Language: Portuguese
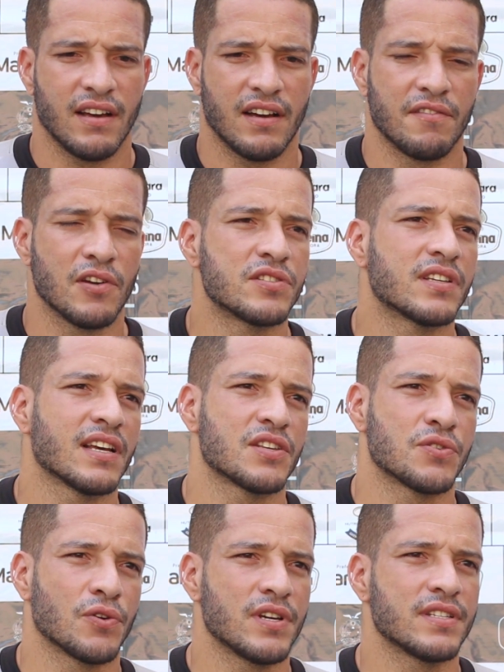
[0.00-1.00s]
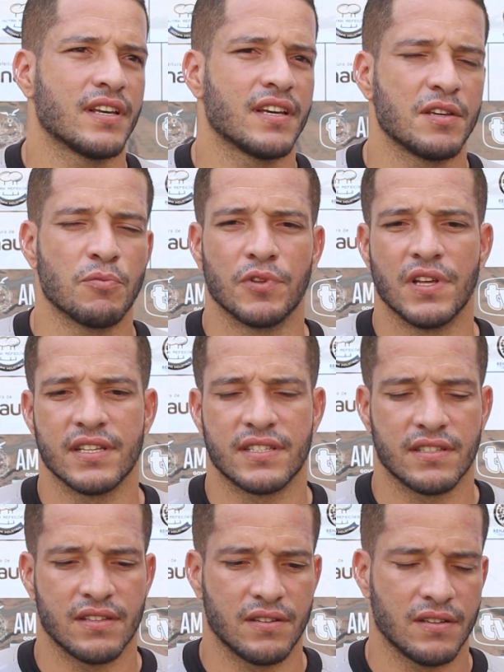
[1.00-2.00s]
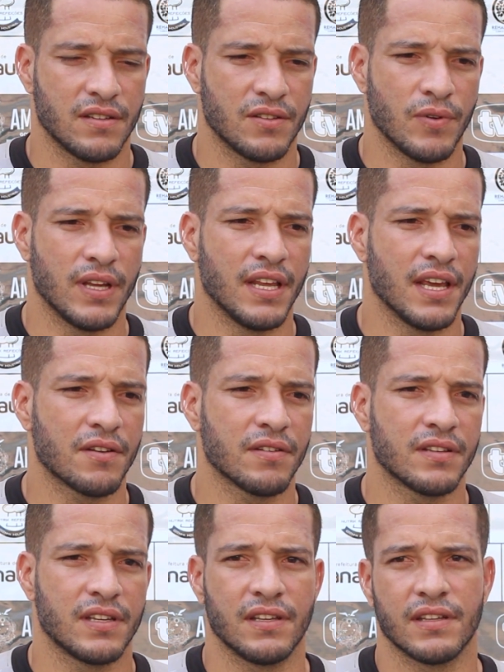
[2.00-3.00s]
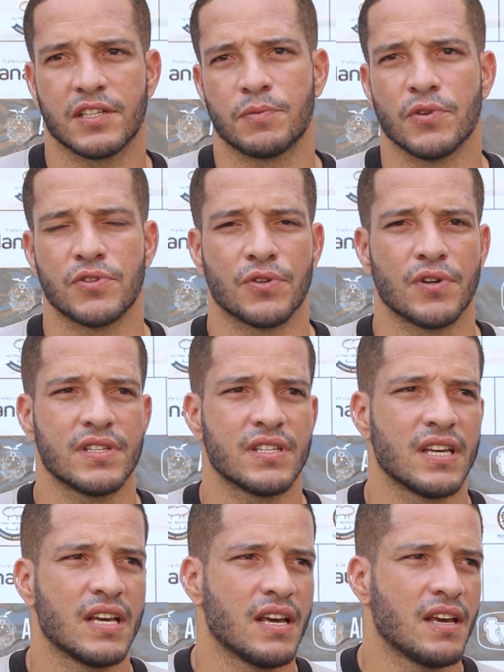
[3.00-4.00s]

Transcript: haver oscilações né? e mudanças no, no elenco e nas posições.